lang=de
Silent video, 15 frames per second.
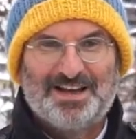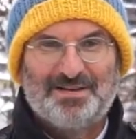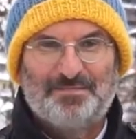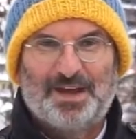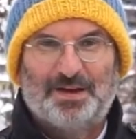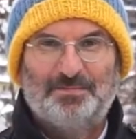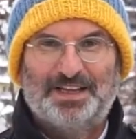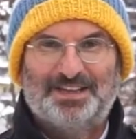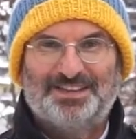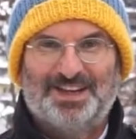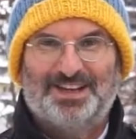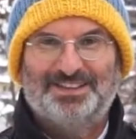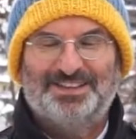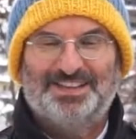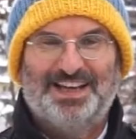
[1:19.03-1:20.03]
Wir haben jetzt
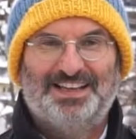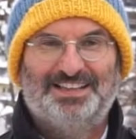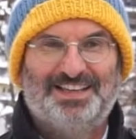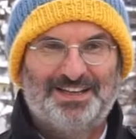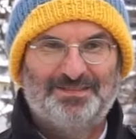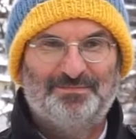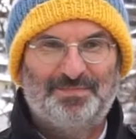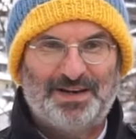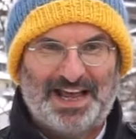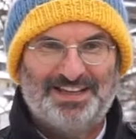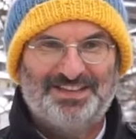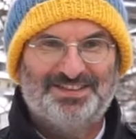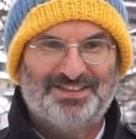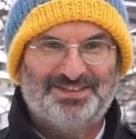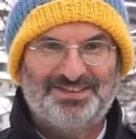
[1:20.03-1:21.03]
gerade den
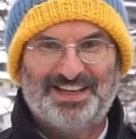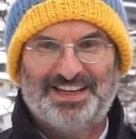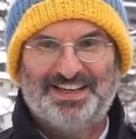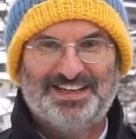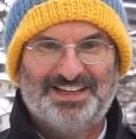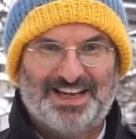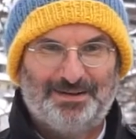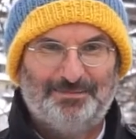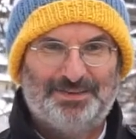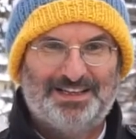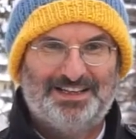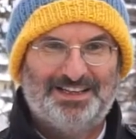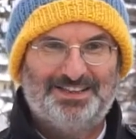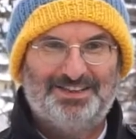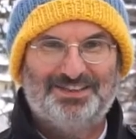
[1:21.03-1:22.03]
Blasius-Segen gegeben, den
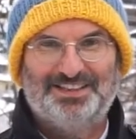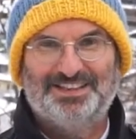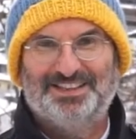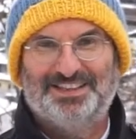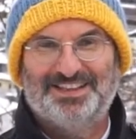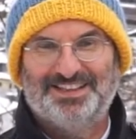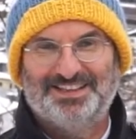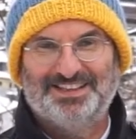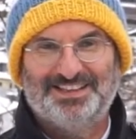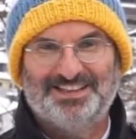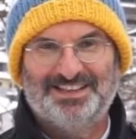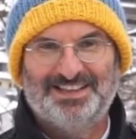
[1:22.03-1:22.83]
letzten in der Kirche.